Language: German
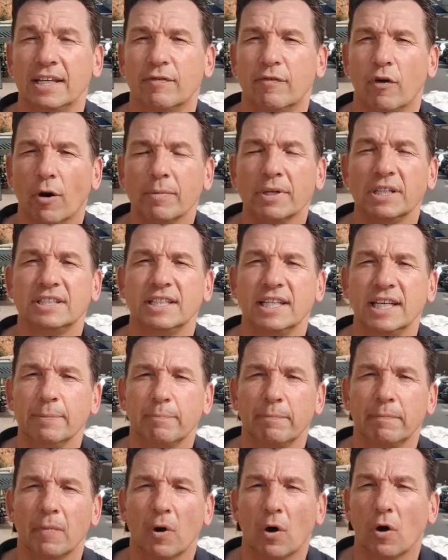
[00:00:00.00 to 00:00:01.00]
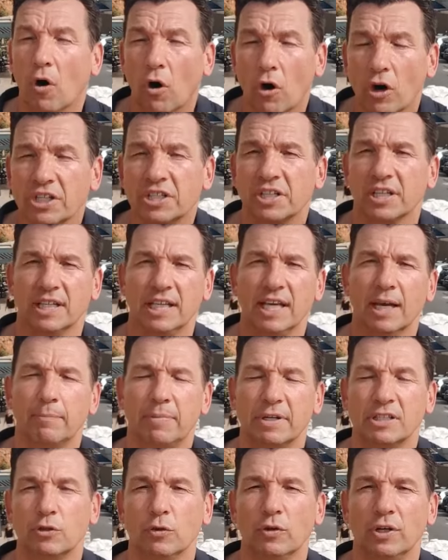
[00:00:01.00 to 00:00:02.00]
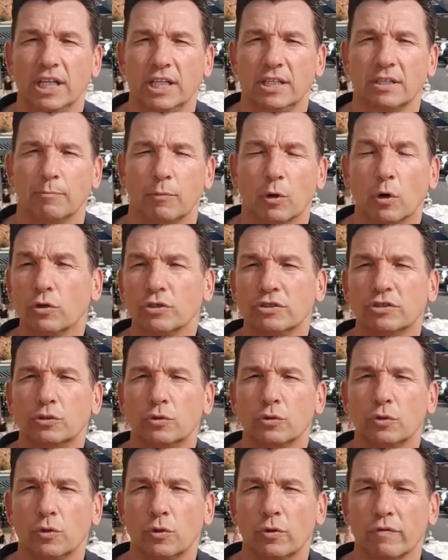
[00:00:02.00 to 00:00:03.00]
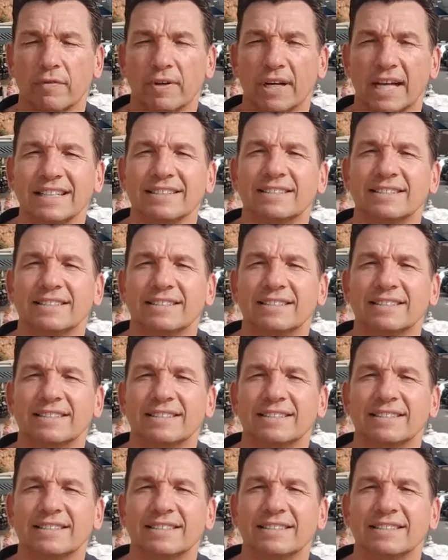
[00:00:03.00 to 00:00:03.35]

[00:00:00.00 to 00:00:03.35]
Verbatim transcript: Ich freue mich, Sie, euch hier persönlich begrüßen zu dürfen.